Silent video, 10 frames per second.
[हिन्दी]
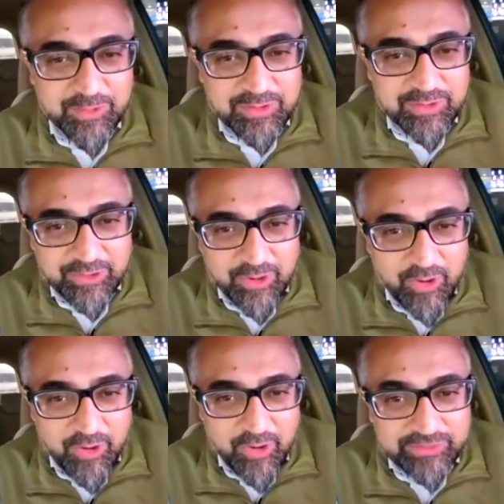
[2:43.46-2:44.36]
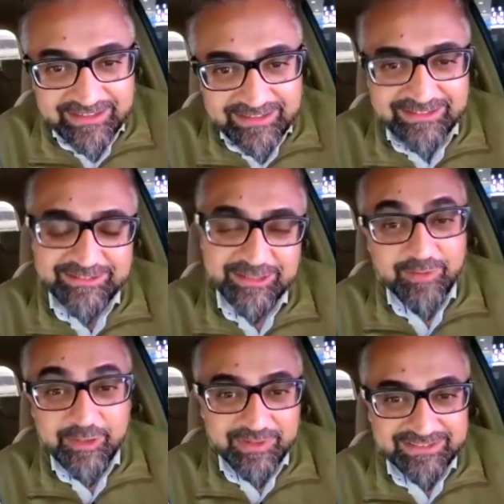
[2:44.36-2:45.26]
वो हॉर्स राइडिंग
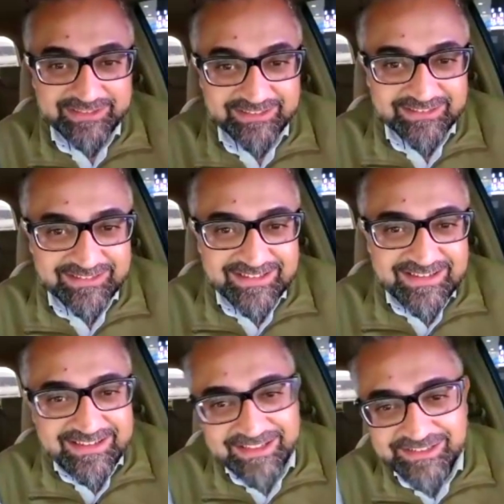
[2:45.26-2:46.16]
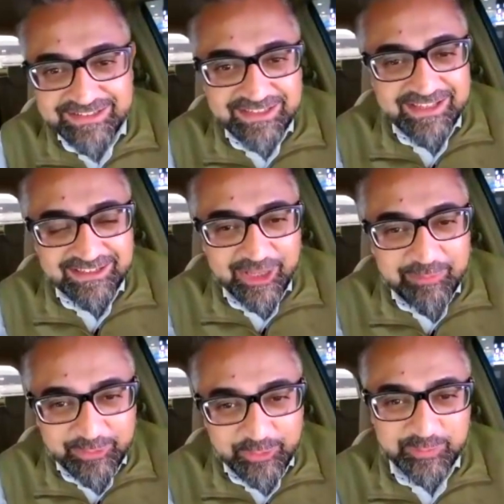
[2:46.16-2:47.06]
तलवारबाजी हिस्ट्री की
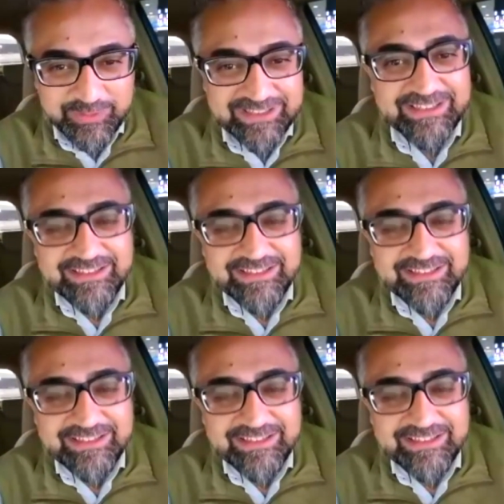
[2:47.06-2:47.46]
किताबें तो कुछ पढ़ी